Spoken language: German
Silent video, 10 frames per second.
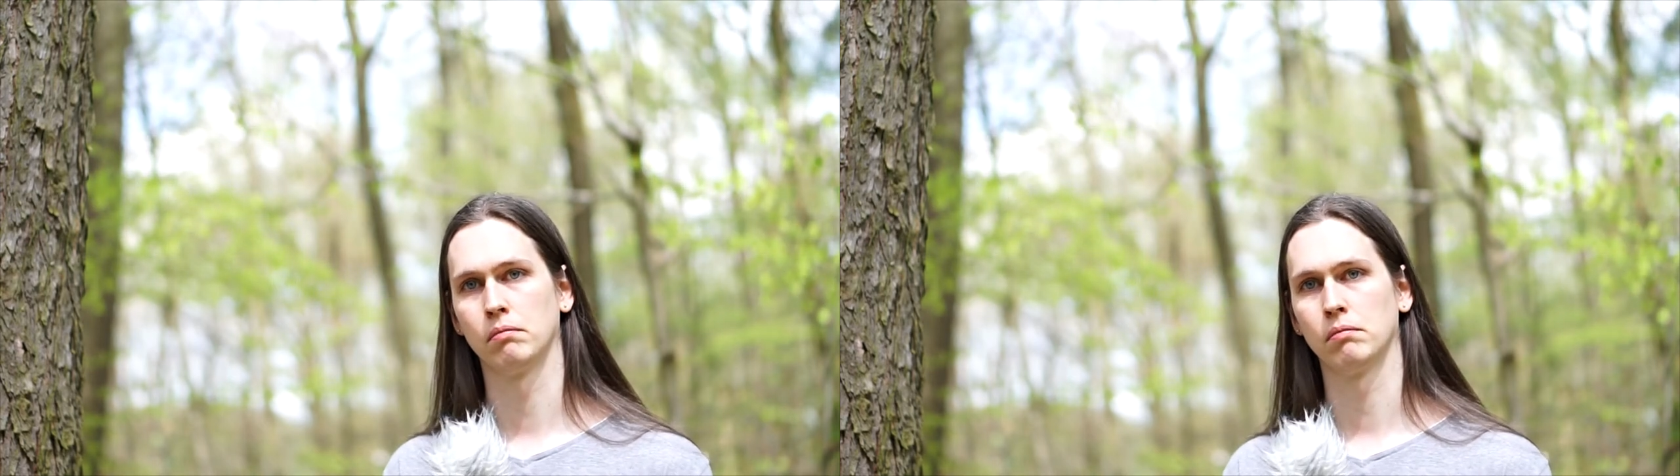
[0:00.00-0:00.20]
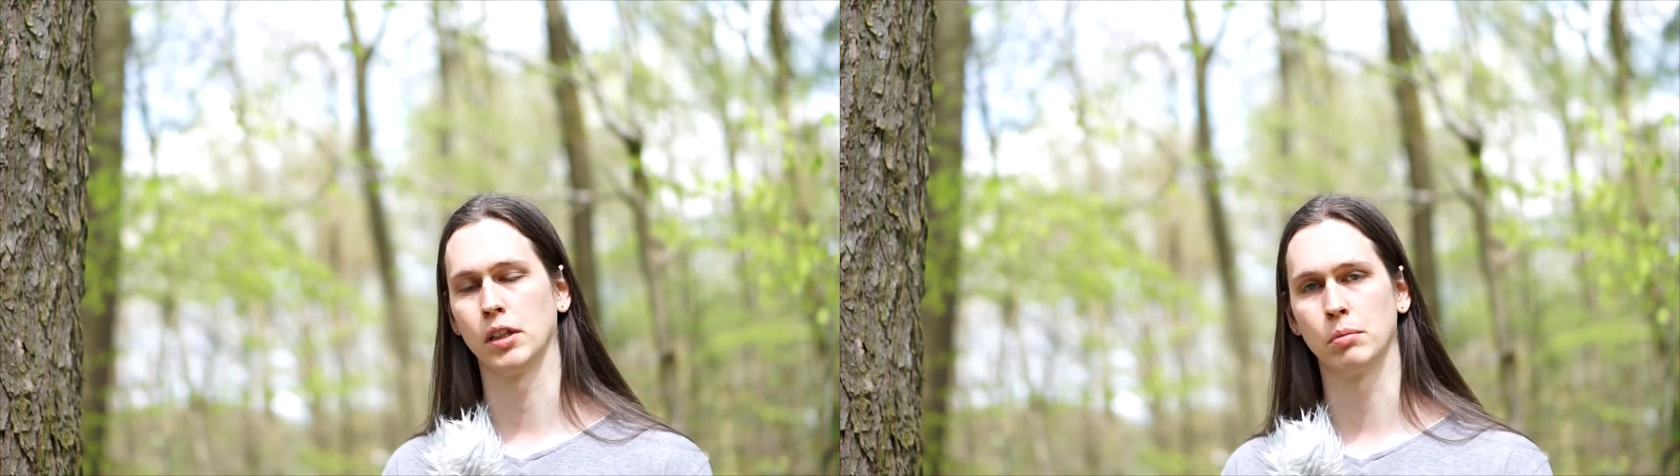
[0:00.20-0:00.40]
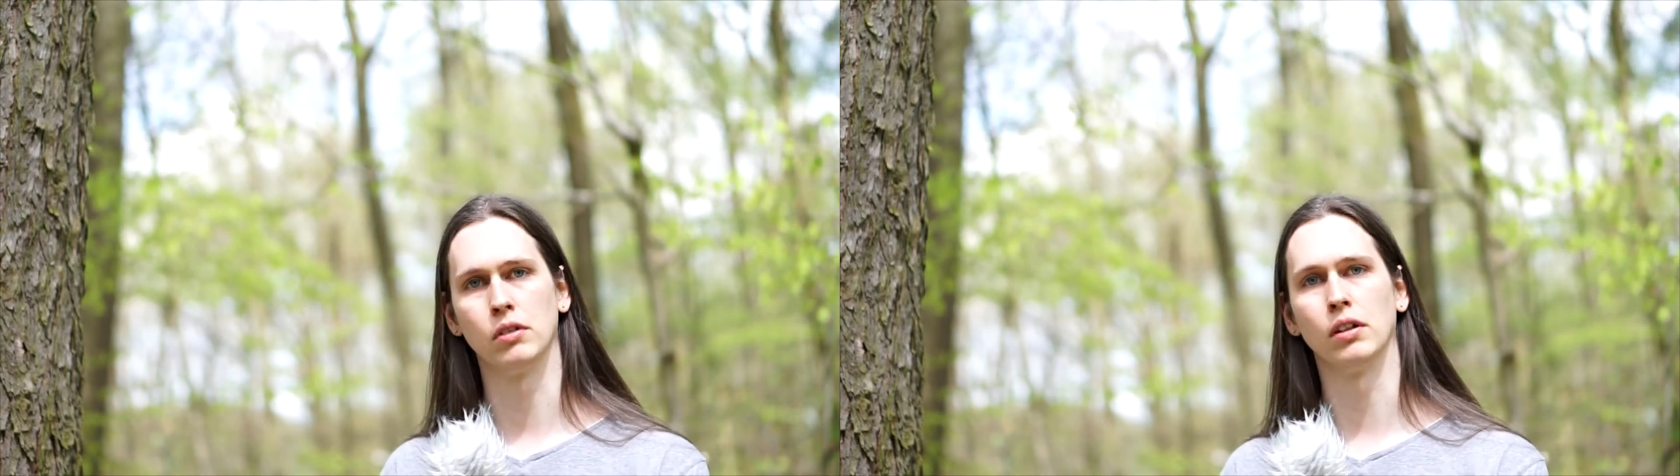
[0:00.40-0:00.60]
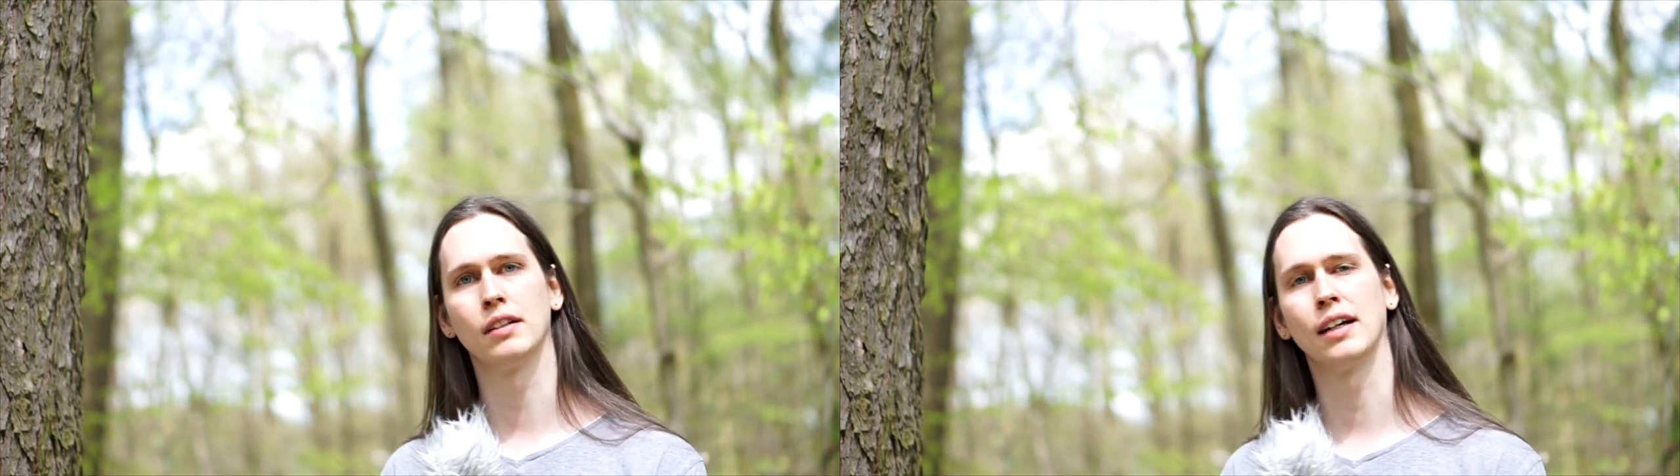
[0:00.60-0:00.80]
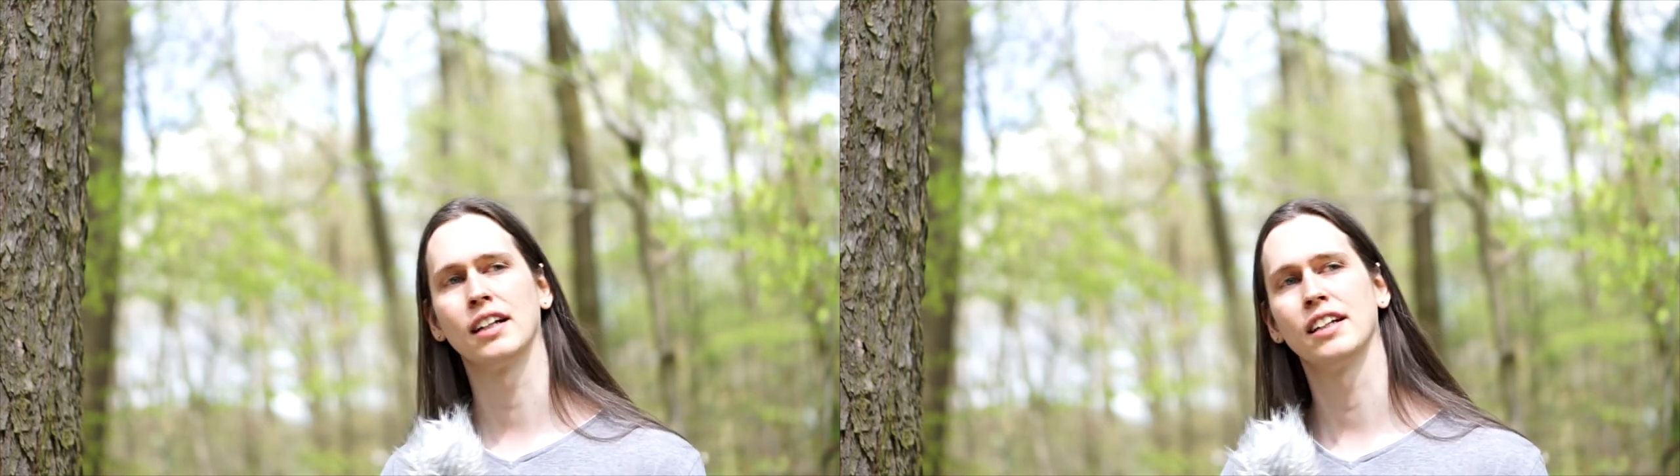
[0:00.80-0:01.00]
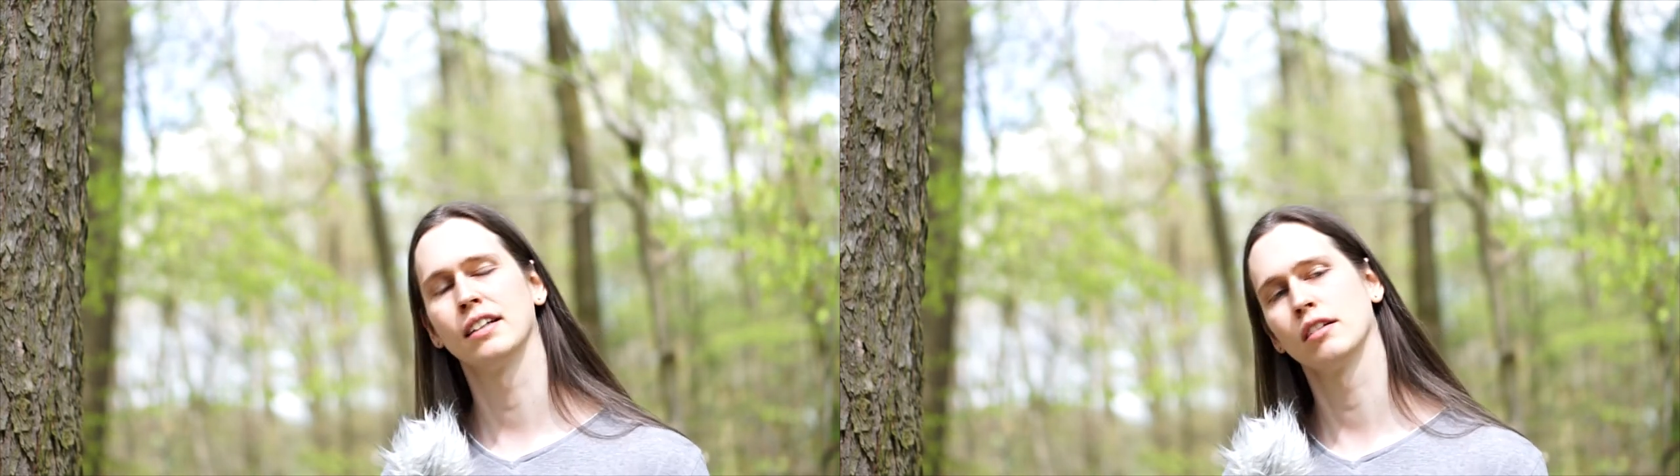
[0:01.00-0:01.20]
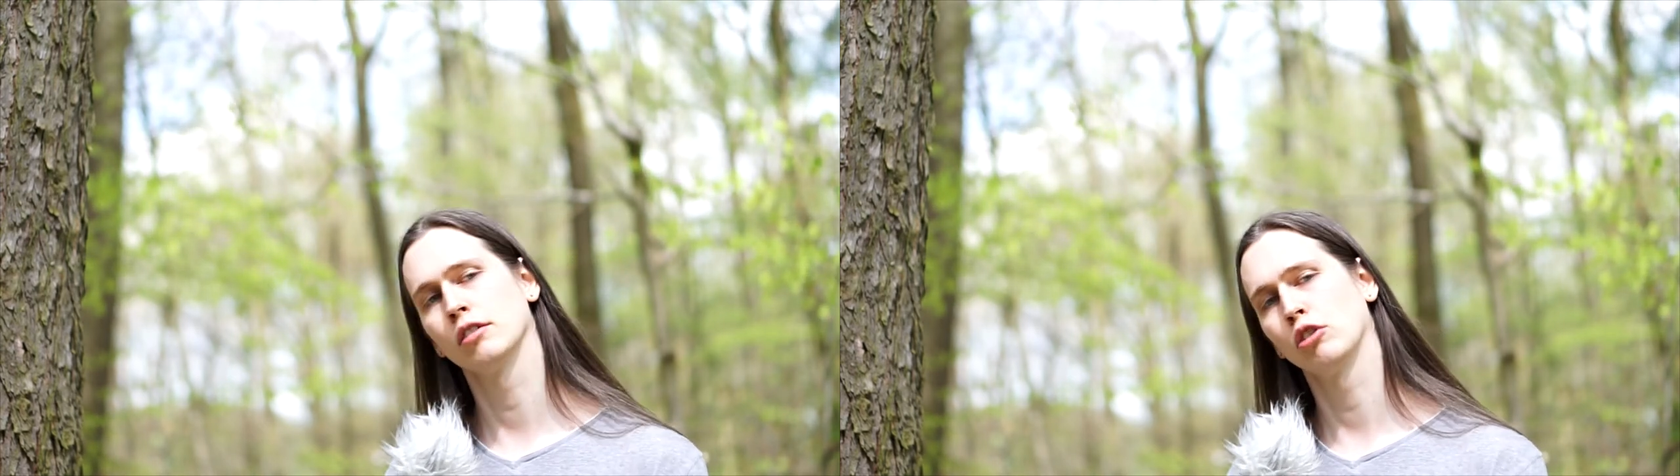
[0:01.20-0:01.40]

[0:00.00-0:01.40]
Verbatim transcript: Das bedeutet eigentlich, dass man